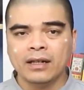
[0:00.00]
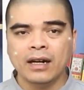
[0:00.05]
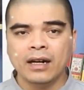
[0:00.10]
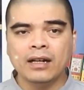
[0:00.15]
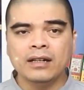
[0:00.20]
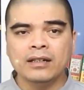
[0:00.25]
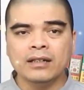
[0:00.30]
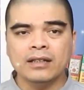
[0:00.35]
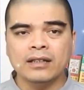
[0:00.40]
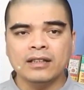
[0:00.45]

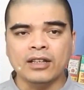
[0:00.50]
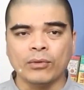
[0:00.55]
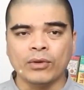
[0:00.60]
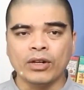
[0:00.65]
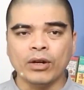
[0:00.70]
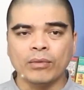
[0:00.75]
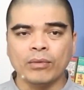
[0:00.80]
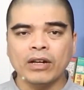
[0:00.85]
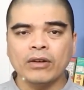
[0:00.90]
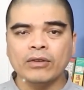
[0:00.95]
Hơn nữa tổng
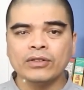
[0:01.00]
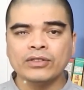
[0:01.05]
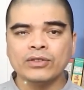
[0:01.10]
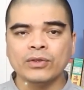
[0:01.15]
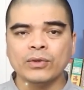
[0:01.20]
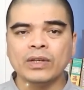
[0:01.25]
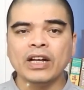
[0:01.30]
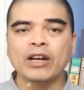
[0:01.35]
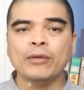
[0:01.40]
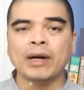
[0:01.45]
cộng các con
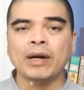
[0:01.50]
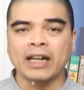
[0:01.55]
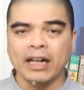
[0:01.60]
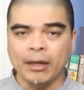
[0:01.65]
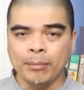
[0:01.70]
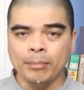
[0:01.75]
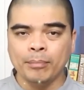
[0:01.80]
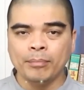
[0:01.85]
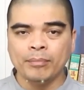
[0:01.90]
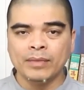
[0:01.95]
số đều bằng
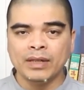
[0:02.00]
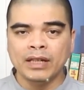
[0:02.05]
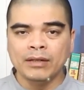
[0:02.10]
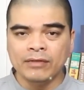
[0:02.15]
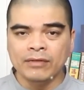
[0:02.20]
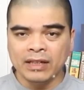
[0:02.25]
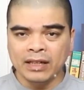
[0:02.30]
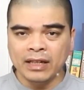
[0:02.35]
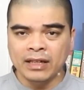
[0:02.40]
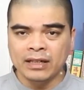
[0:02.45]
năm
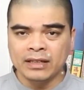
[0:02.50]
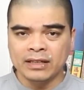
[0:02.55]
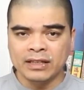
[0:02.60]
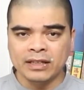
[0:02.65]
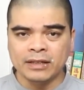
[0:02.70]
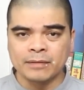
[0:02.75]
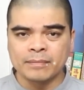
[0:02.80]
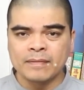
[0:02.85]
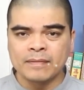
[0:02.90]
nên nên là gì?